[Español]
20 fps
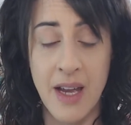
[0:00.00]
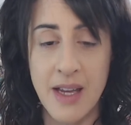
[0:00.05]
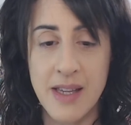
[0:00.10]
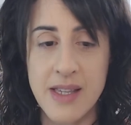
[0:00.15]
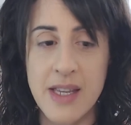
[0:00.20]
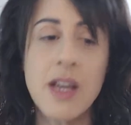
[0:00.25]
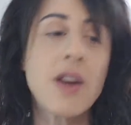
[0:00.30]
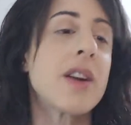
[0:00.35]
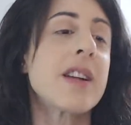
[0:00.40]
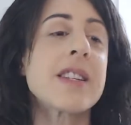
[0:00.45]

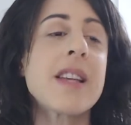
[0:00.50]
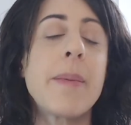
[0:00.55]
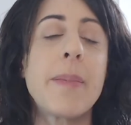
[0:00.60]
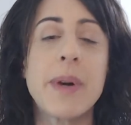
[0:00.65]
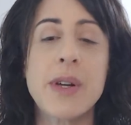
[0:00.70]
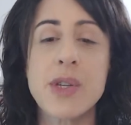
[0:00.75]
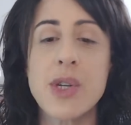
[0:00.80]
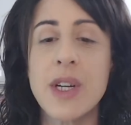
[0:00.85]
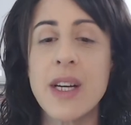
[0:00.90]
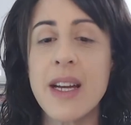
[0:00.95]
Sí, con esa
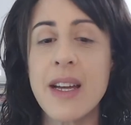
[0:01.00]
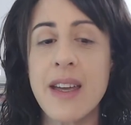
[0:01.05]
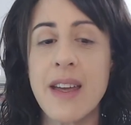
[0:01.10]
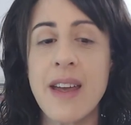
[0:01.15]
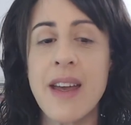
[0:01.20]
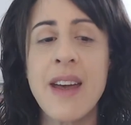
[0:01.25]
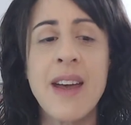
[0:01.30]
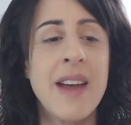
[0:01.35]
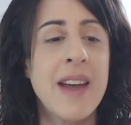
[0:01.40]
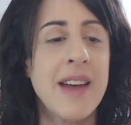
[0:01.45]
persona
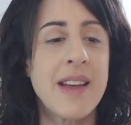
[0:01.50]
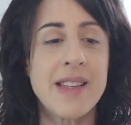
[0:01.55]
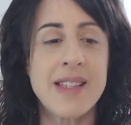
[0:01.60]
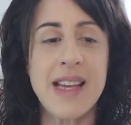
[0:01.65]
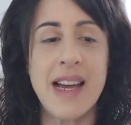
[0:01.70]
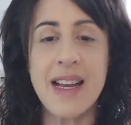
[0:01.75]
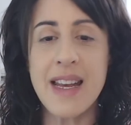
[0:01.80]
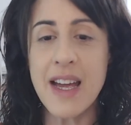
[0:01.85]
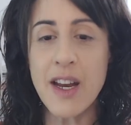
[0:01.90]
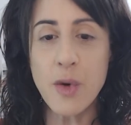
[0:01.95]
que
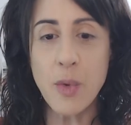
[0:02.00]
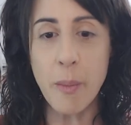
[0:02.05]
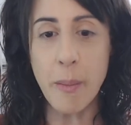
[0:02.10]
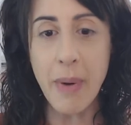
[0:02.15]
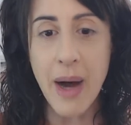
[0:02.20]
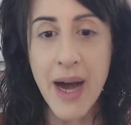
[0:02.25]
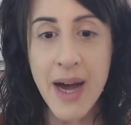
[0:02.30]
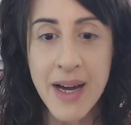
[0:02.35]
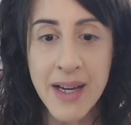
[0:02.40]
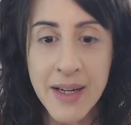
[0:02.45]
salía en un
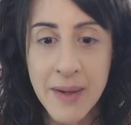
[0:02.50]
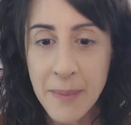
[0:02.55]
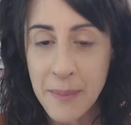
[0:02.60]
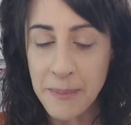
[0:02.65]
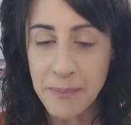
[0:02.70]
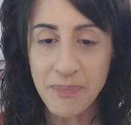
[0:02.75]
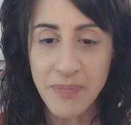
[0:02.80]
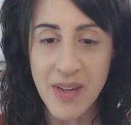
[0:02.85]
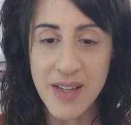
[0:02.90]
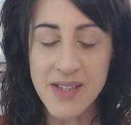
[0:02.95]
bar,
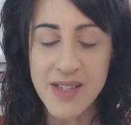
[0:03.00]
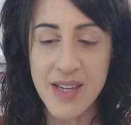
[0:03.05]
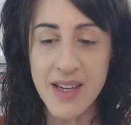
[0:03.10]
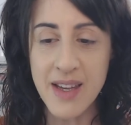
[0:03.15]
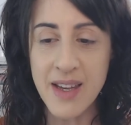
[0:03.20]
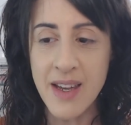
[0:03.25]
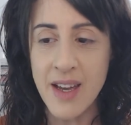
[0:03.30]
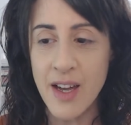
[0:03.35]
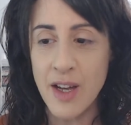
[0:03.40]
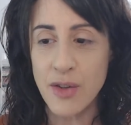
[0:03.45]

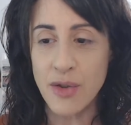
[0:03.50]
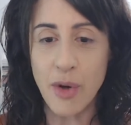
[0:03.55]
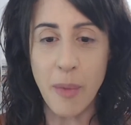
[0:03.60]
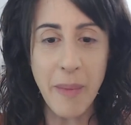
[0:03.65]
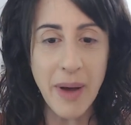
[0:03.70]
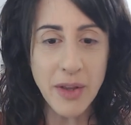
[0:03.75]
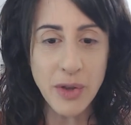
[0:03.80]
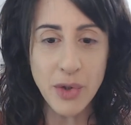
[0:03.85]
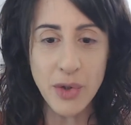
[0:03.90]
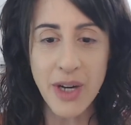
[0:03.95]
¿sí?
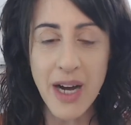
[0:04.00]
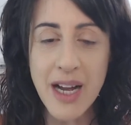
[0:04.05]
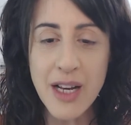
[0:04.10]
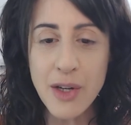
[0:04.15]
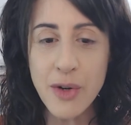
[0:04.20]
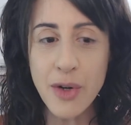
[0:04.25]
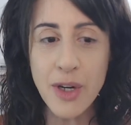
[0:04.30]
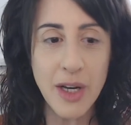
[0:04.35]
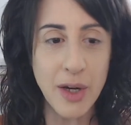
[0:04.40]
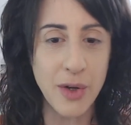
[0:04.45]
tomando
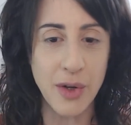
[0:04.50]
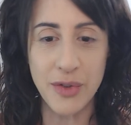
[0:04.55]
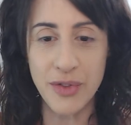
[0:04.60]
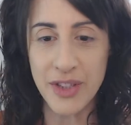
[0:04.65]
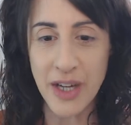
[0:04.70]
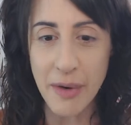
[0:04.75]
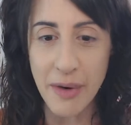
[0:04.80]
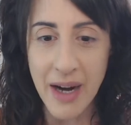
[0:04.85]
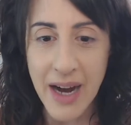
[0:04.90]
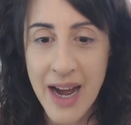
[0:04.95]
algo y les
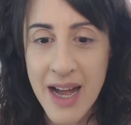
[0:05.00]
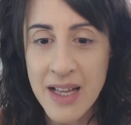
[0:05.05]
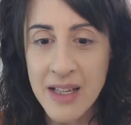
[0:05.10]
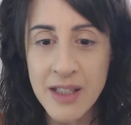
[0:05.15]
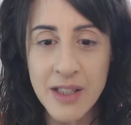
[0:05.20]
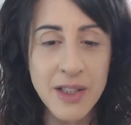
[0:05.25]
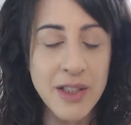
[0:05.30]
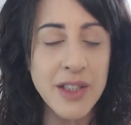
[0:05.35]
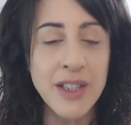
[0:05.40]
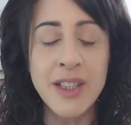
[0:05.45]
contaba
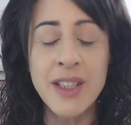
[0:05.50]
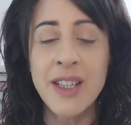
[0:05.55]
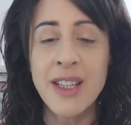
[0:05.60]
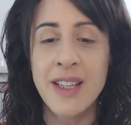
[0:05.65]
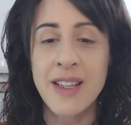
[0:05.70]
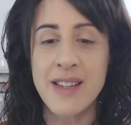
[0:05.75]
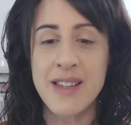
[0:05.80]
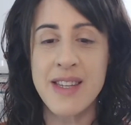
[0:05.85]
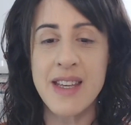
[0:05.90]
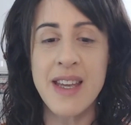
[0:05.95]
algo,
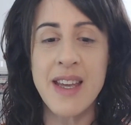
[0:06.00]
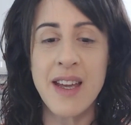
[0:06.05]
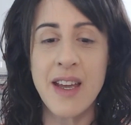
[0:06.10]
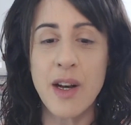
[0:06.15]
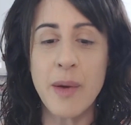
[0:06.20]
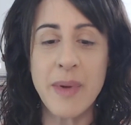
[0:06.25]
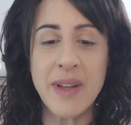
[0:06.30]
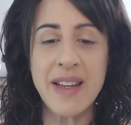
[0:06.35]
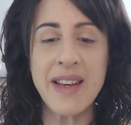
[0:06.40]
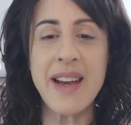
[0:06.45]
¿sí? Que
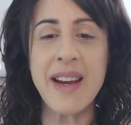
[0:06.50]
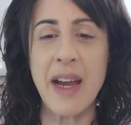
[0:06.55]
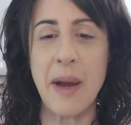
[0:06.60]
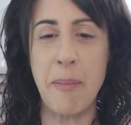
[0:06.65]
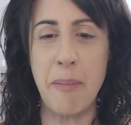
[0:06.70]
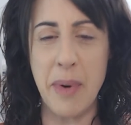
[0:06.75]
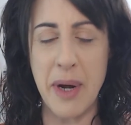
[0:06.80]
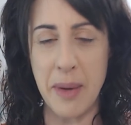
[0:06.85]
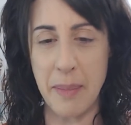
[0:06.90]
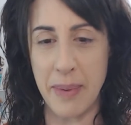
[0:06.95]
no me tenía que
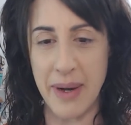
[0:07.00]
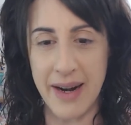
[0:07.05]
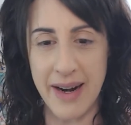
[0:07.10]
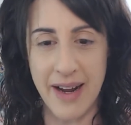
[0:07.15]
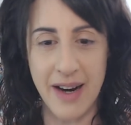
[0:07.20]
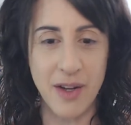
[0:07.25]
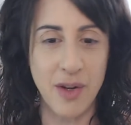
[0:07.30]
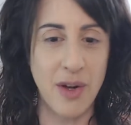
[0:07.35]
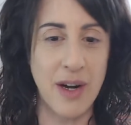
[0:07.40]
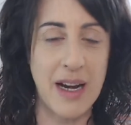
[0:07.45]

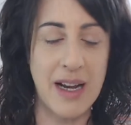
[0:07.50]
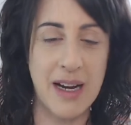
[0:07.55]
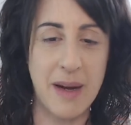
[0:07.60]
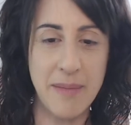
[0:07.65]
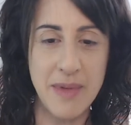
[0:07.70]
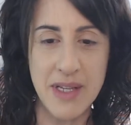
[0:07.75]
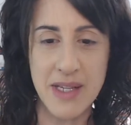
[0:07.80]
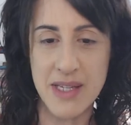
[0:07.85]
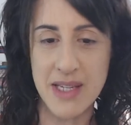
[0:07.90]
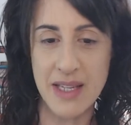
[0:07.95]
preparar con la
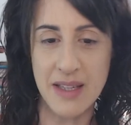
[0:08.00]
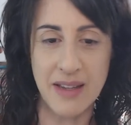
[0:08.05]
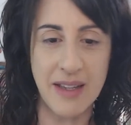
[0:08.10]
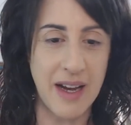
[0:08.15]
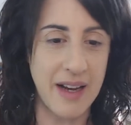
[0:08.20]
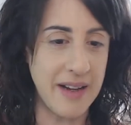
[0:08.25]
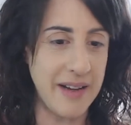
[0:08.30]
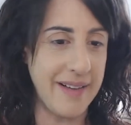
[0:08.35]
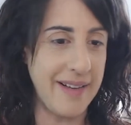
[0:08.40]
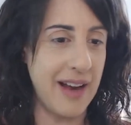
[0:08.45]

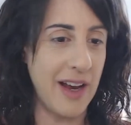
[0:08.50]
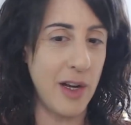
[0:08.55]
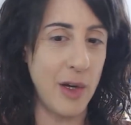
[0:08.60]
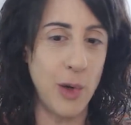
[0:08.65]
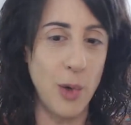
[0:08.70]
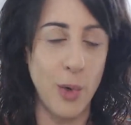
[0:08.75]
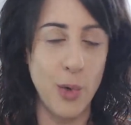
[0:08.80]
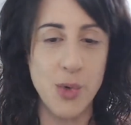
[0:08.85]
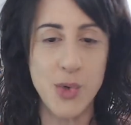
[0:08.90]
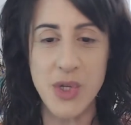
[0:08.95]
camisita y la
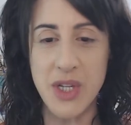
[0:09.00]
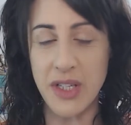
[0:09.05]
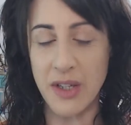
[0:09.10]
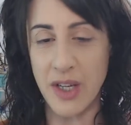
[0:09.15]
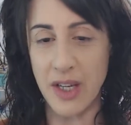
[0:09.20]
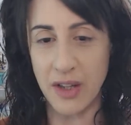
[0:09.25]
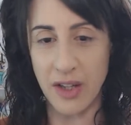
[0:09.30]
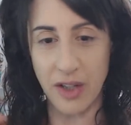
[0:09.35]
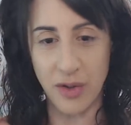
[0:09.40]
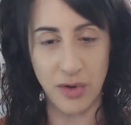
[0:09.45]
luz y
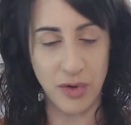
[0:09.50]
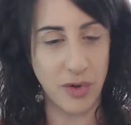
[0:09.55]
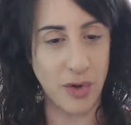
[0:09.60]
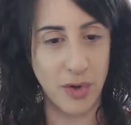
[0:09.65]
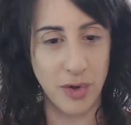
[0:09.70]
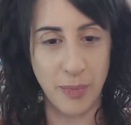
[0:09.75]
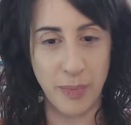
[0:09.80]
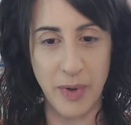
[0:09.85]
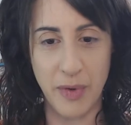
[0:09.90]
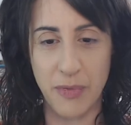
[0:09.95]
que esté
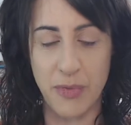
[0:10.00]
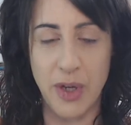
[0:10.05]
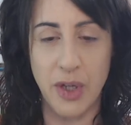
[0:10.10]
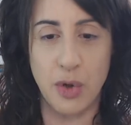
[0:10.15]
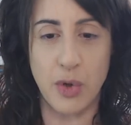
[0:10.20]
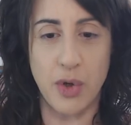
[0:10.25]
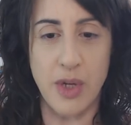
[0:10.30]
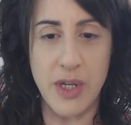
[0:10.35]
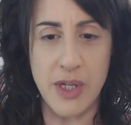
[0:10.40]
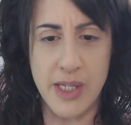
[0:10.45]
todo
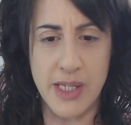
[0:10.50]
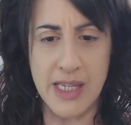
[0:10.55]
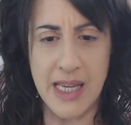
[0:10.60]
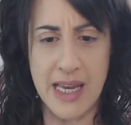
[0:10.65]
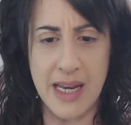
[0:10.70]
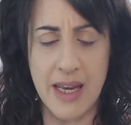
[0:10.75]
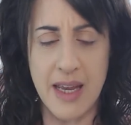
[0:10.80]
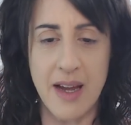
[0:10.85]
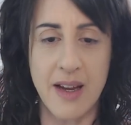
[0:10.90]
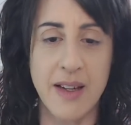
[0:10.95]
perfecto y
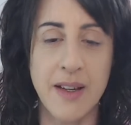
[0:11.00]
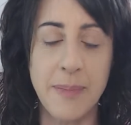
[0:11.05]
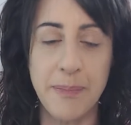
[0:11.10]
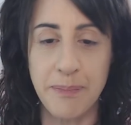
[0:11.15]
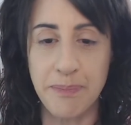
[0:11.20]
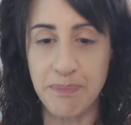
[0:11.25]
seria y...